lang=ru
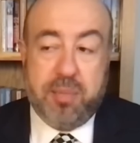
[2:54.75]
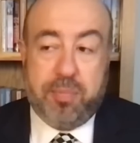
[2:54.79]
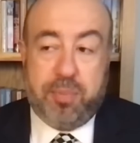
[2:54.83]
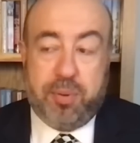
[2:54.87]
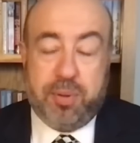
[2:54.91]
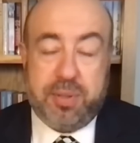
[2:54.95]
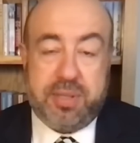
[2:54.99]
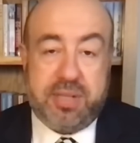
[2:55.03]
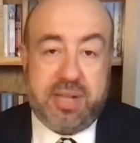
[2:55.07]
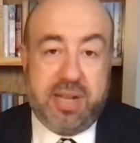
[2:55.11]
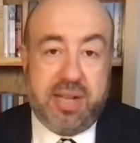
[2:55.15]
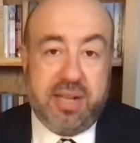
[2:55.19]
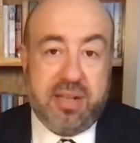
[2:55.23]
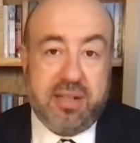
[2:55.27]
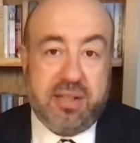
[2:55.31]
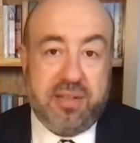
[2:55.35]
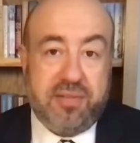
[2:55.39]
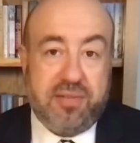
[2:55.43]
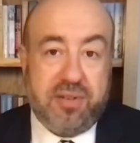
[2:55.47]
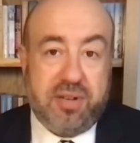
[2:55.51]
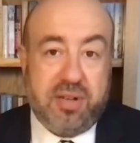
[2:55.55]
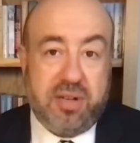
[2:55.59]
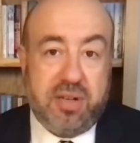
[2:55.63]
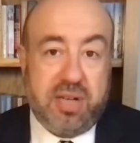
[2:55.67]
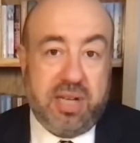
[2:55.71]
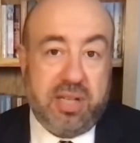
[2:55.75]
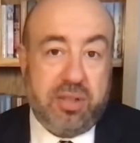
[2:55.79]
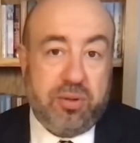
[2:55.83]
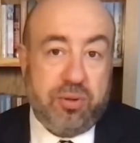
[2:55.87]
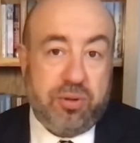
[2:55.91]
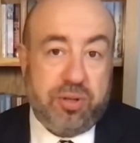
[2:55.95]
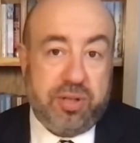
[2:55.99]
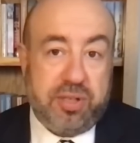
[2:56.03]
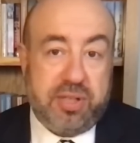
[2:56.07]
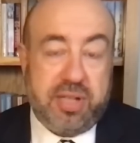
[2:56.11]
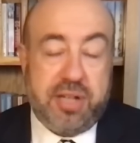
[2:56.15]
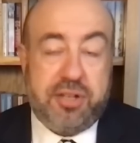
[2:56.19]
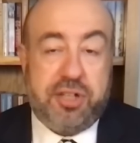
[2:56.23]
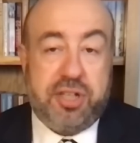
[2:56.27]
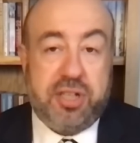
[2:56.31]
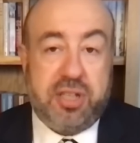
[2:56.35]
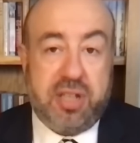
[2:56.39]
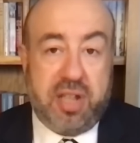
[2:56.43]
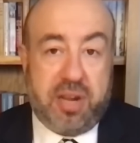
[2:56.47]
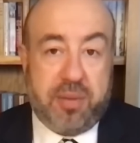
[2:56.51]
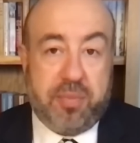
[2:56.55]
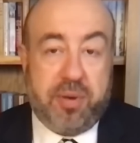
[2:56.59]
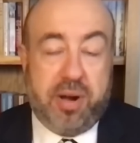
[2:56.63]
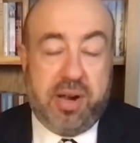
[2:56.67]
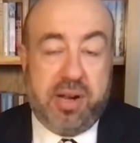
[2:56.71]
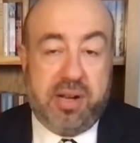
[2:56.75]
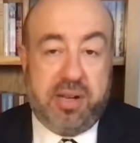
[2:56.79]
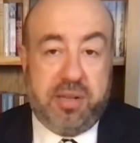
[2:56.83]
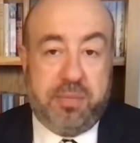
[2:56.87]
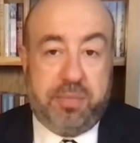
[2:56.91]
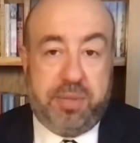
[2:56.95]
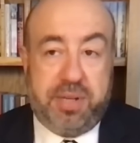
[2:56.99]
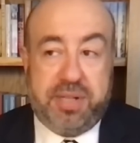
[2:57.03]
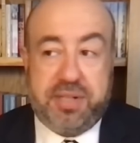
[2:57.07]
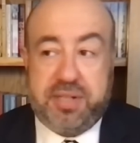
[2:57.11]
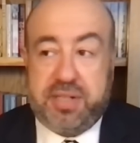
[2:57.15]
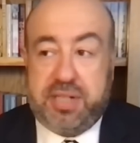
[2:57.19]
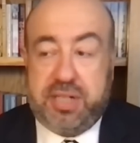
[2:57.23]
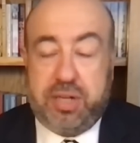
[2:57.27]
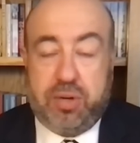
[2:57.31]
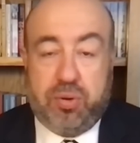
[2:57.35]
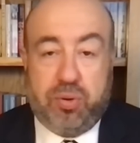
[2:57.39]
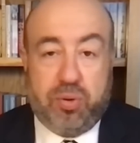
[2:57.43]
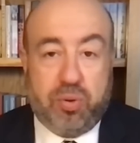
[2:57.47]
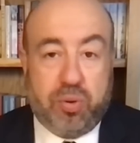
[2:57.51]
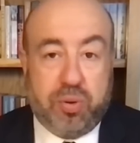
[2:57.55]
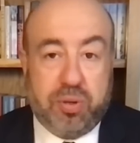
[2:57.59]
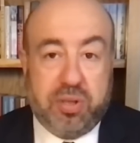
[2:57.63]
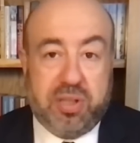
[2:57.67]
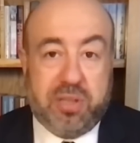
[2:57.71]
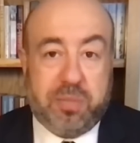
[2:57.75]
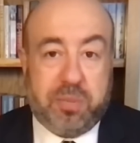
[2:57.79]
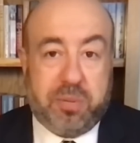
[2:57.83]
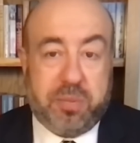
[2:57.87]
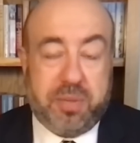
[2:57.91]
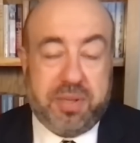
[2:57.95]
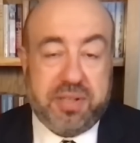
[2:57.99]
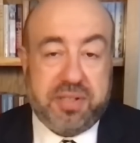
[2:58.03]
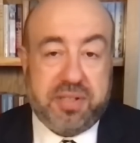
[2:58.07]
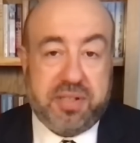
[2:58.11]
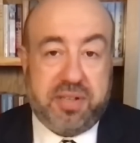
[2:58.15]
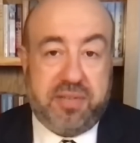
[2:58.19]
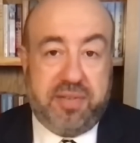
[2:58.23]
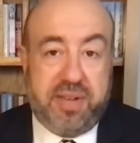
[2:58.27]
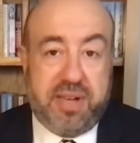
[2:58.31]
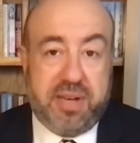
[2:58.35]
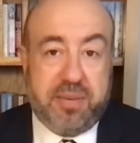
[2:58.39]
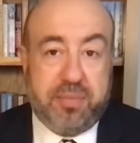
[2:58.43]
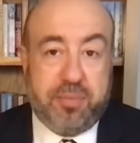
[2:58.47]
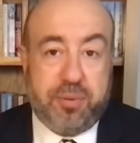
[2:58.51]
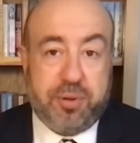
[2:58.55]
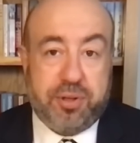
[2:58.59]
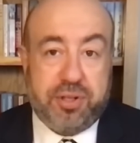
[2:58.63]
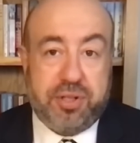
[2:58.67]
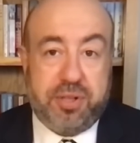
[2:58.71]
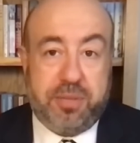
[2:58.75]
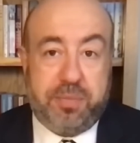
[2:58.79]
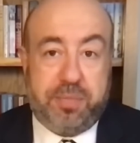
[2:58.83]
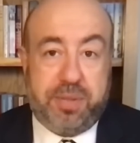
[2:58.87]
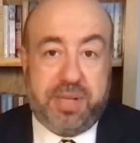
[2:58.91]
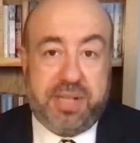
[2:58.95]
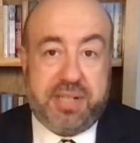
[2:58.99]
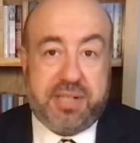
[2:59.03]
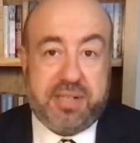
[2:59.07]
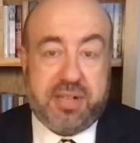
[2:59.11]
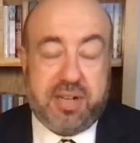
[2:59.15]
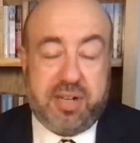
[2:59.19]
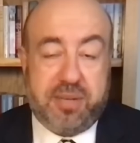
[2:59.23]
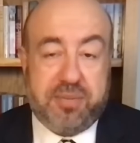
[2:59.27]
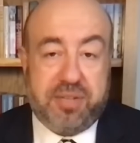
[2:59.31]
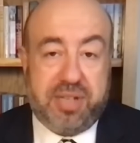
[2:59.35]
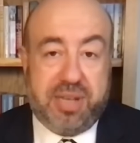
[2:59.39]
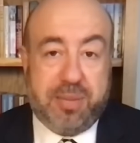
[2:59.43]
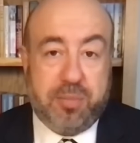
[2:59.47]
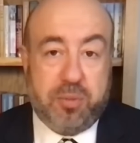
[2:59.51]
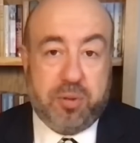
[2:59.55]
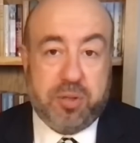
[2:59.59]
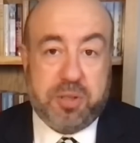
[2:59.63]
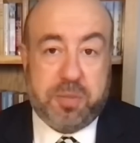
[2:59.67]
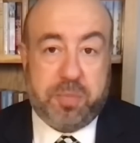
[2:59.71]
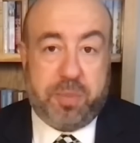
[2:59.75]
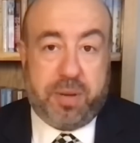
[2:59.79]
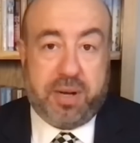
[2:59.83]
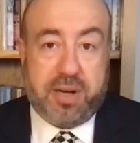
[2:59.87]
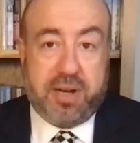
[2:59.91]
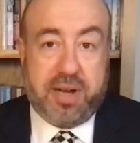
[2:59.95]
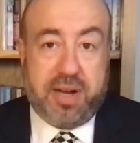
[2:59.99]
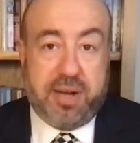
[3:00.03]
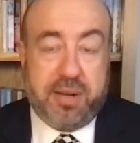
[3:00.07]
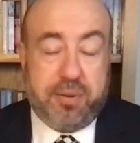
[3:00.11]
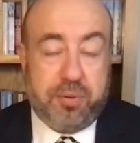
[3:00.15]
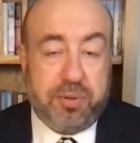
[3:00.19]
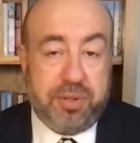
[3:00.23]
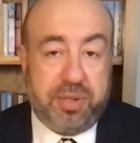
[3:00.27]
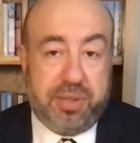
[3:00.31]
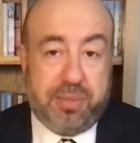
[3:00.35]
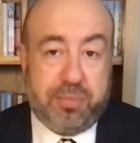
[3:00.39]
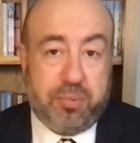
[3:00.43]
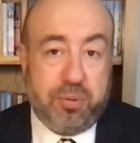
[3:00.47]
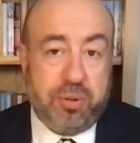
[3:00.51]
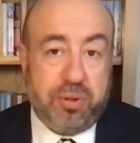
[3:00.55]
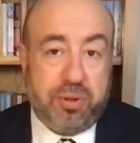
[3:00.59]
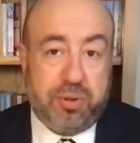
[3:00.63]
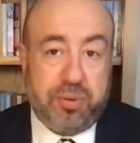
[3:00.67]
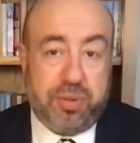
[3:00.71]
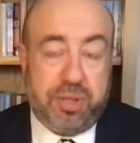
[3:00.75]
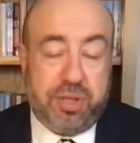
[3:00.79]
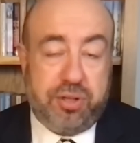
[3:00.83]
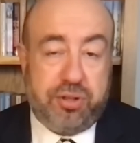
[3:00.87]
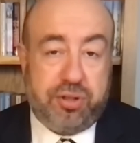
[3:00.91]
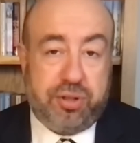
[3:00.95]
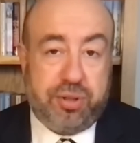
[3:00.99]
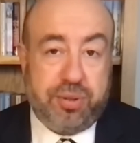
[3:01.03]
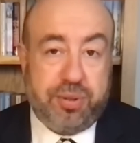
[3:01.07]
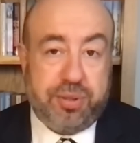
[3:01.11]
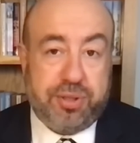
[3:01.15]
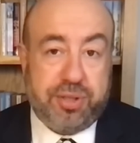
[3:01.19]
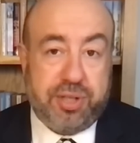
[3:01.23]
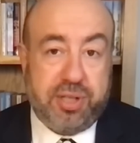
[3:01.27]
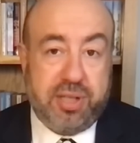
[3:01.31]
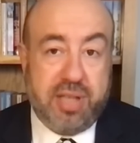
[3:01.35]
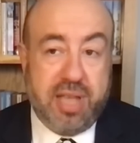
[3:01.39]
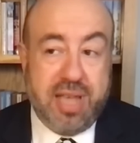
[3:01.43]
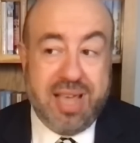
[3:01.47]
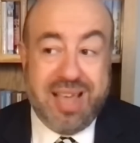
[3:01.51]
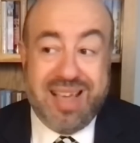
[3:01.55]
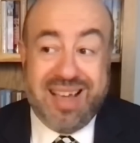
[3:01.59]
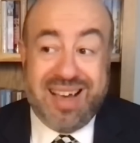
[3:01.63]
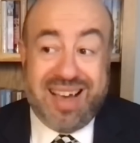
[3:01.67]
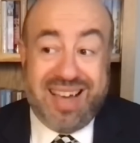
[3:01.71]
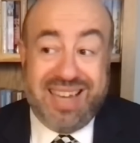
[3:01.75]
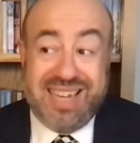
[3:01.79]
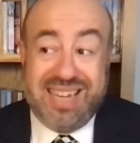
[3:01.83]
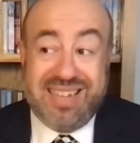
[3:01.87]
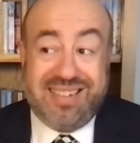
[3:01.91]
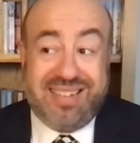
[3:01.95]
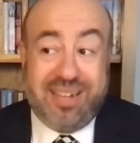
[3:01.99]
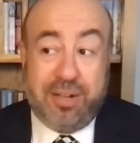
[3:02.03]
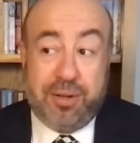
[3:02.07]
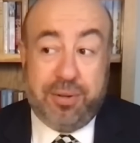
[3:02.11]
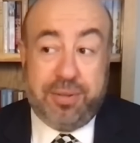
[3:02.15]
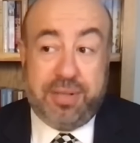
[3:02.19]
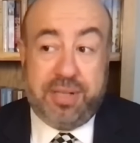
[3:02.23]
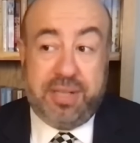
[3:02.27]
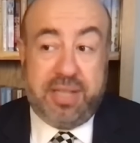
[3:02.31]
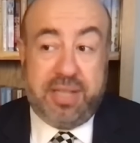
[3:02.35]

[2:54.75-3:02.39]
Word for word: после этого это уже значит нормально бить где угодно по Москве, можно бить Крымский мост, пока он не будет уничтожен. А если люди